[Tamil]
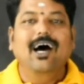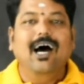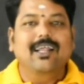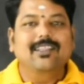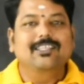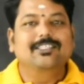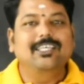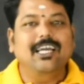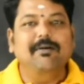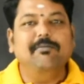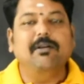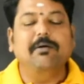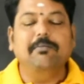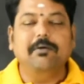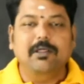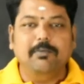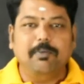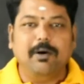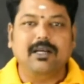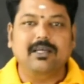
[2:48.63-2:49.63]
அட் த சேம் டைம்
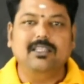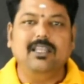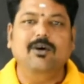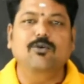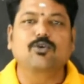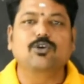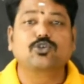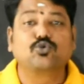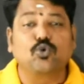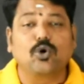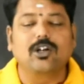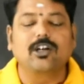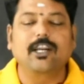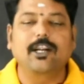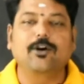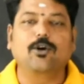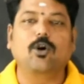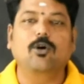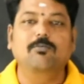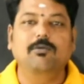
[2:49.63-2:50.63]
அது பக்கத்துலேயே ஒரு ஸ்டூடெண்ட்
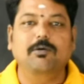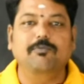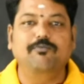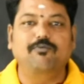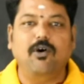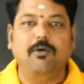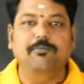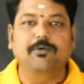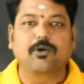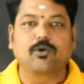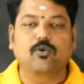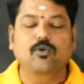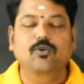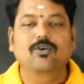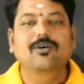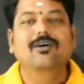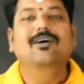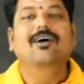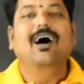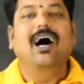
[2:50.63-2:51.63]
என்ரோல்மெண்ட் ஃபார்ம் இருக்கும்
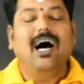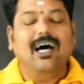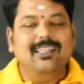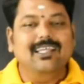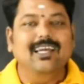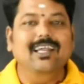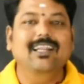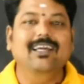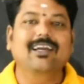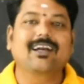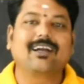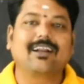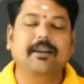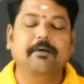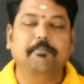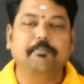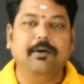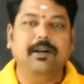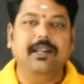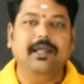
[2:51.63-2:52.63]
அதையும் நீங்கள்
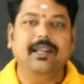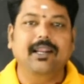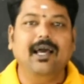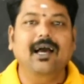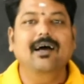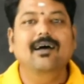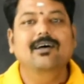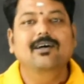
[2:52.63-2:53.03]
கிளிக் பண்ணிங்கன்னா